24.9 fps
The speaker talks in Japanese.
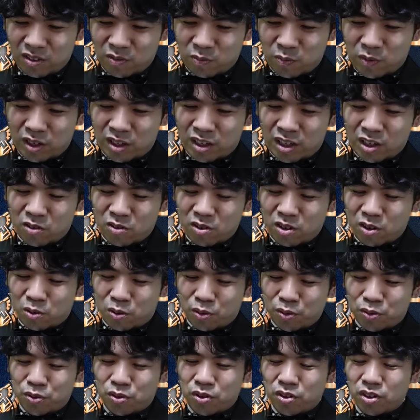まあ、軽い
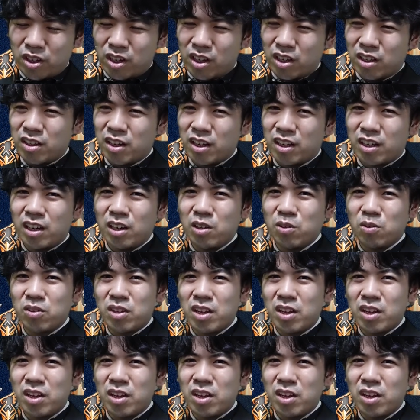コストででかいの